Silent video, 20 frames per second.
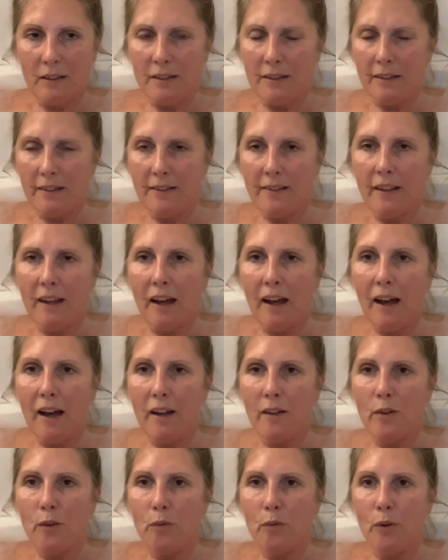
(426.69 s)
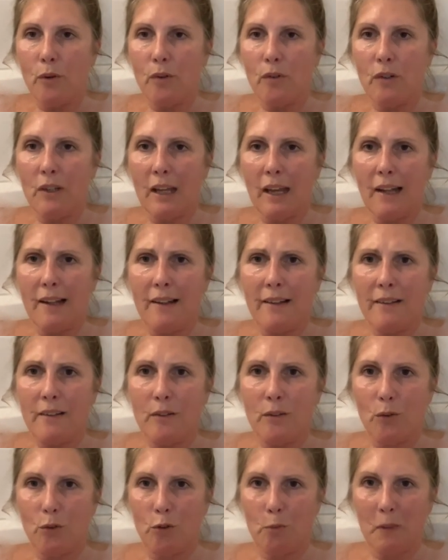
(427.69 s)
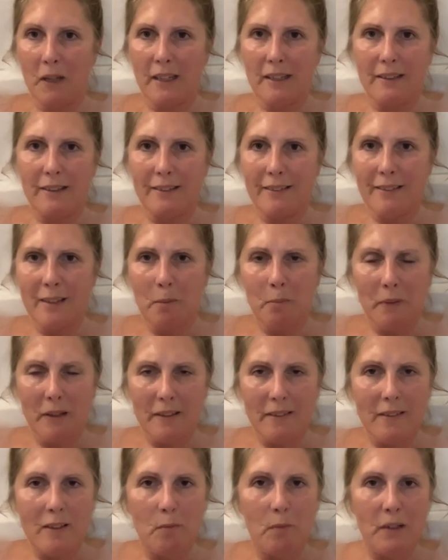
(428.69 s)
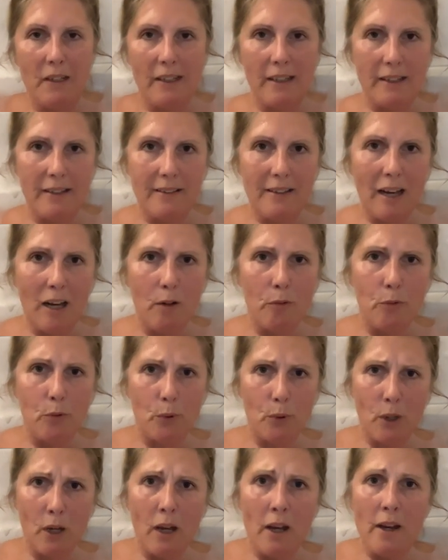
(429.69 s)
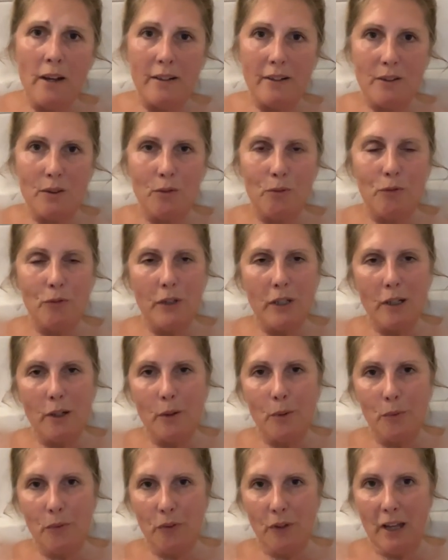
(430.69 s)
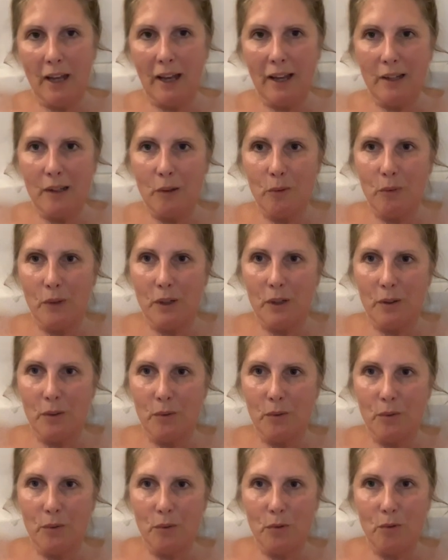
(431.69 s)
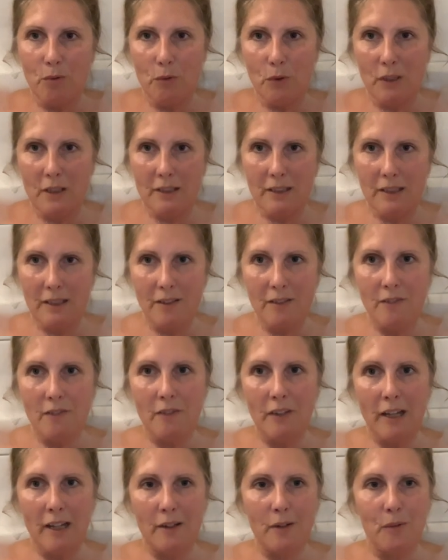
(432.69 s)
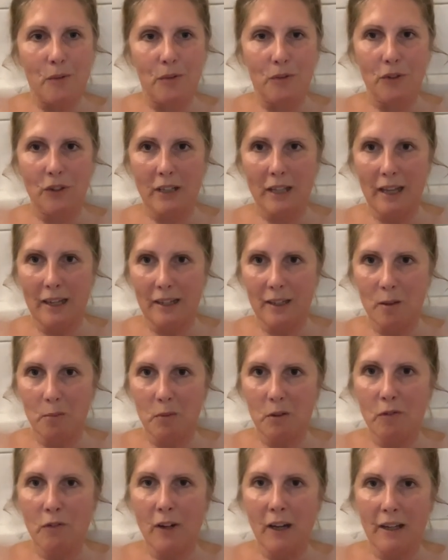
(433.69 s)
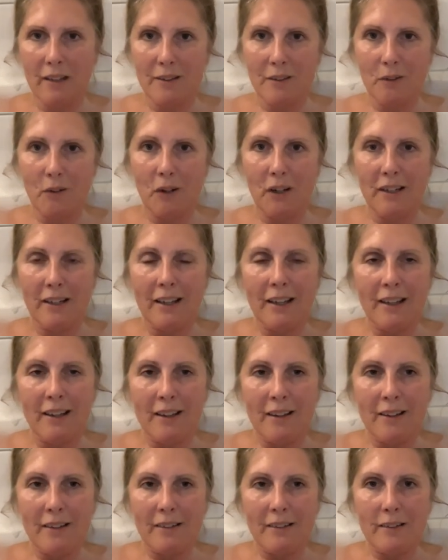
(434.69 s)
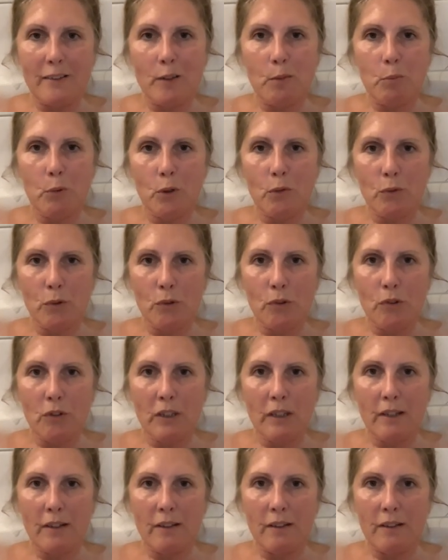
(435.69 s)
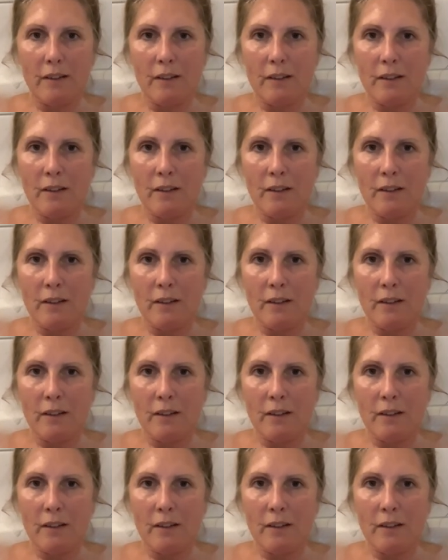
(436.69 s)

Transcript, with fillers: Diese Art von Geld zu sprechen ist der beste Beleg dafür, dass viele unserer Handlungen uns vor den Weltuntergängen bewahren sollen, die sie provozieren.